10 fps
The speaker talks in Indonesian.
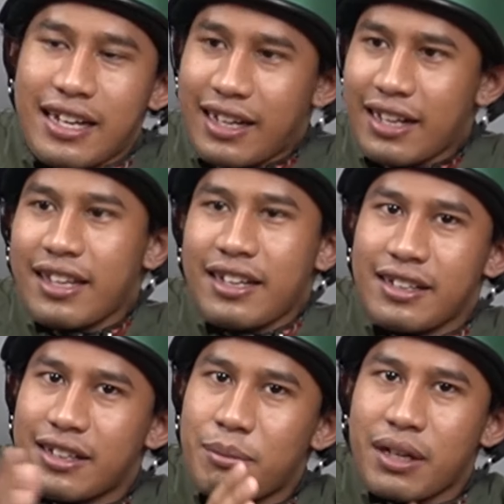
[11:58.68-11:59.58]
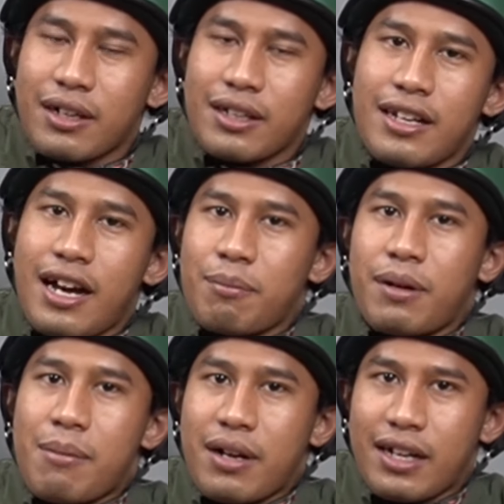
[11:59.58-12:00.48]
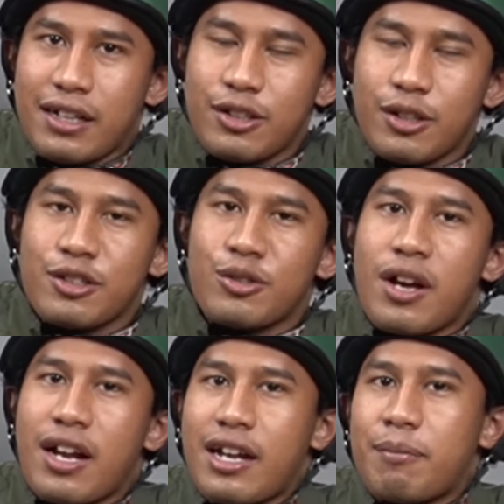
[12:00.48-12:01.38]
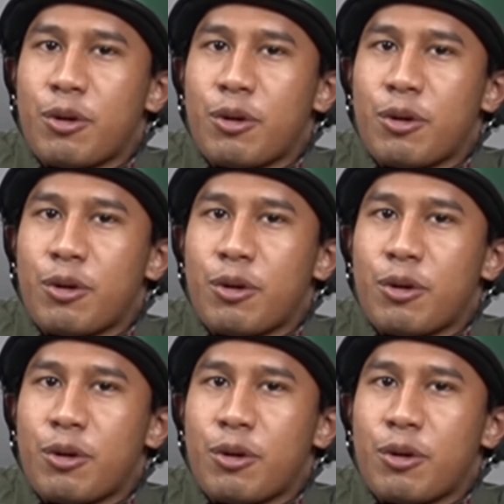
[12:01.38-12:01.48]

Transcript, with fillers: tadi kan tadi lebih ke tindakan pengamanan juga ada